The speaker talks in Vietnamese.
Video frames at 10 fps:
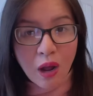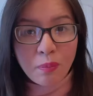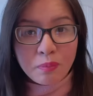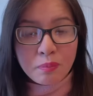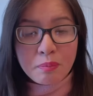
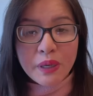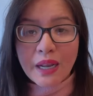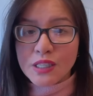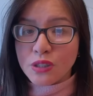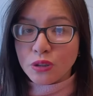lọc mình
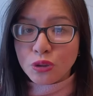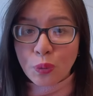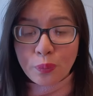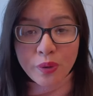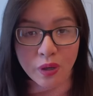đã sử
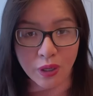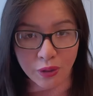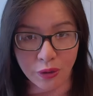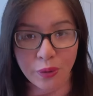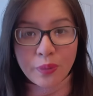dụng rất là
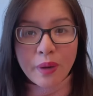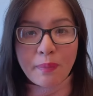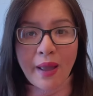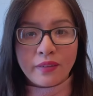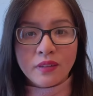nhiều các
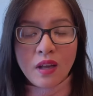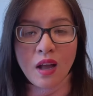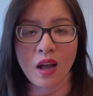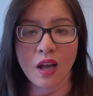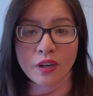bạn
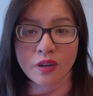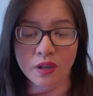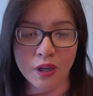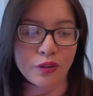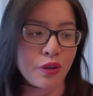rất
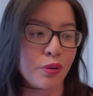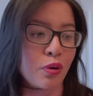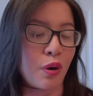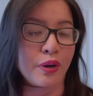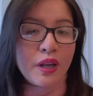là nhiều
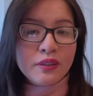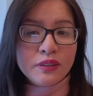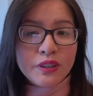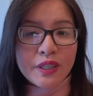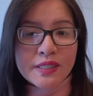rồi nên
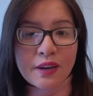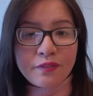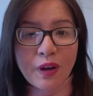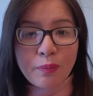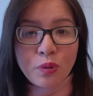những cái sản
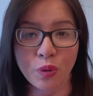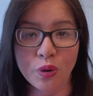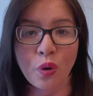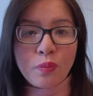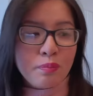phẩm cuối
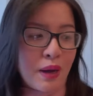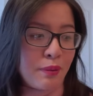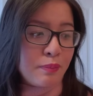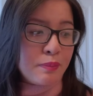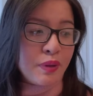cùng mà
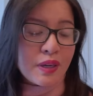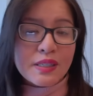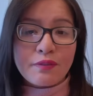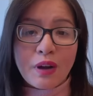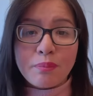những cái
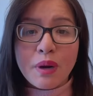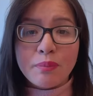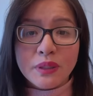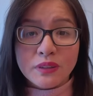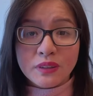sản phẩm mà
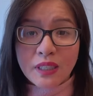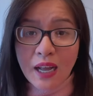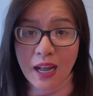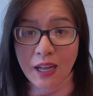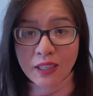mình
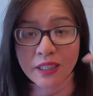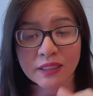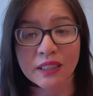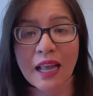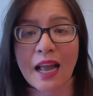uh,
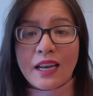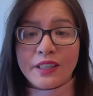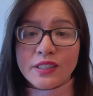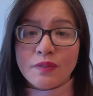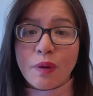list ra là
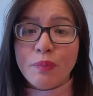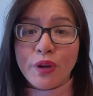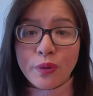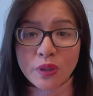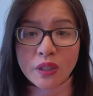những sản phẩm mình
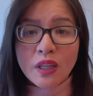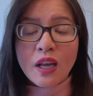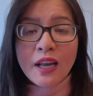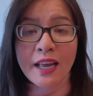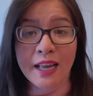yêu thích đó
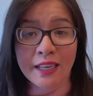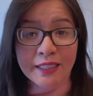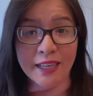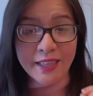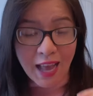
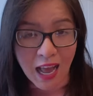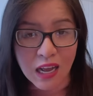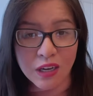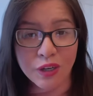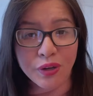cái giá
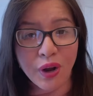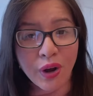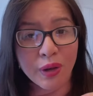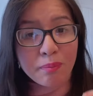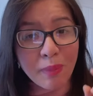nó
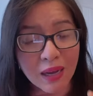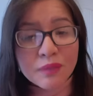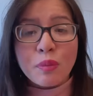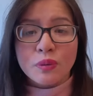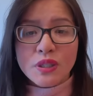hơi
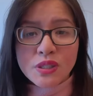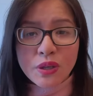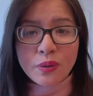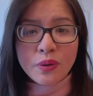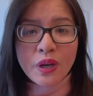mắc một tí
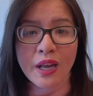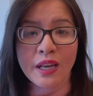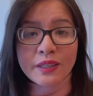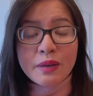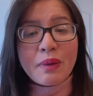xíu
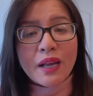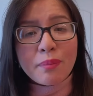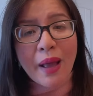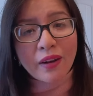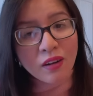nhưng mà các
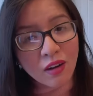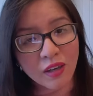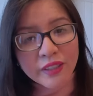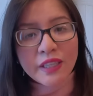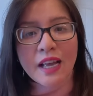bạn
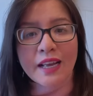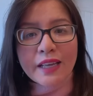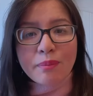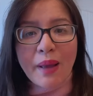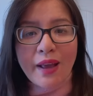ơi
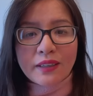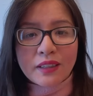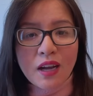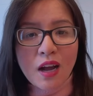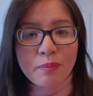các bạn
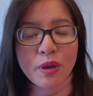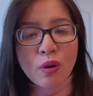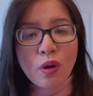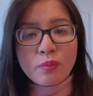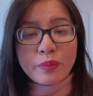à, biết
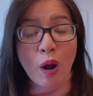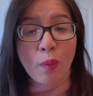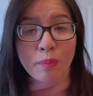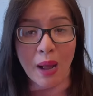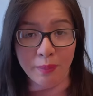không
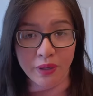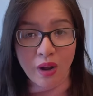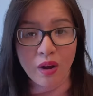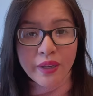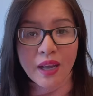ông bà mình
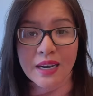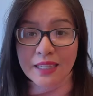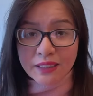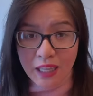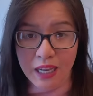nói á, là
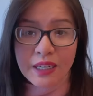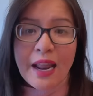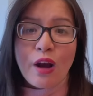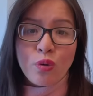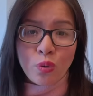tiền
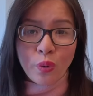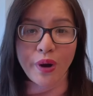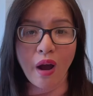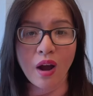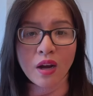nào của
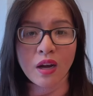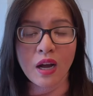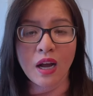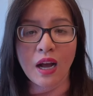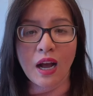đó
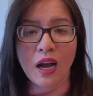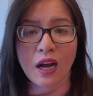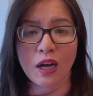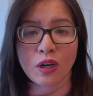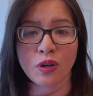
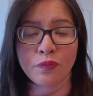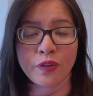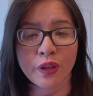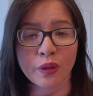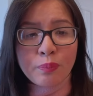à,
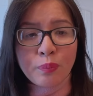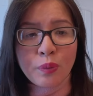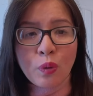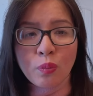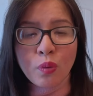vì
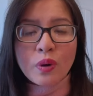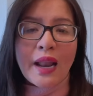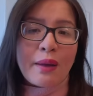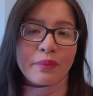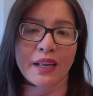luôn muốn
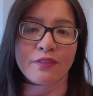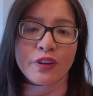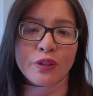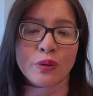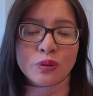làm cái
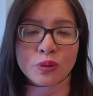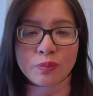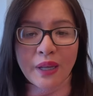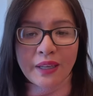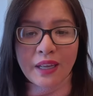video youtube
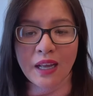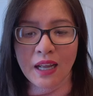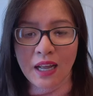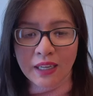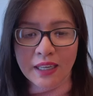này á
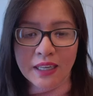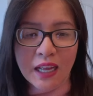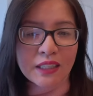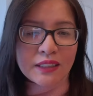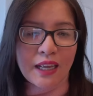cái
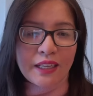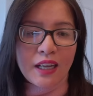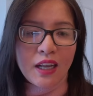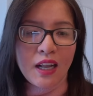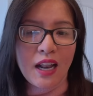kênh này
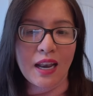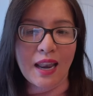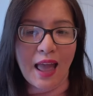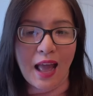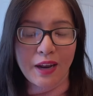á
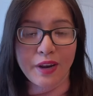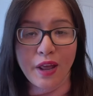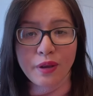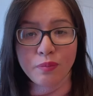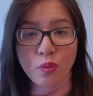là
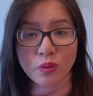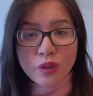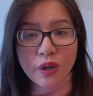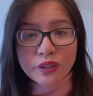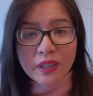để muốn
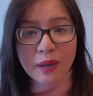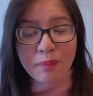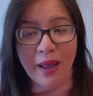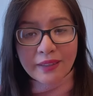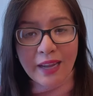nói cho các
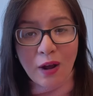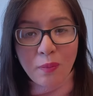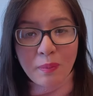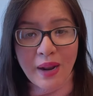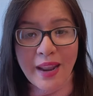bạn nào
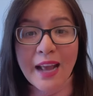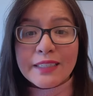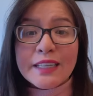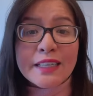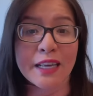mà đang
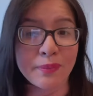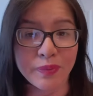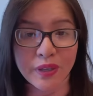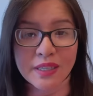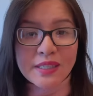đi kiếm
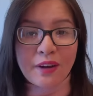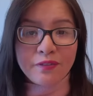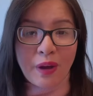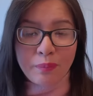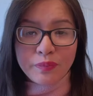những cái sản
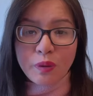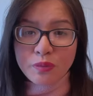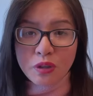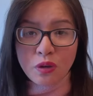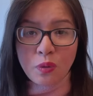phẩm giống
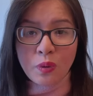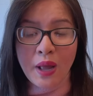như lưu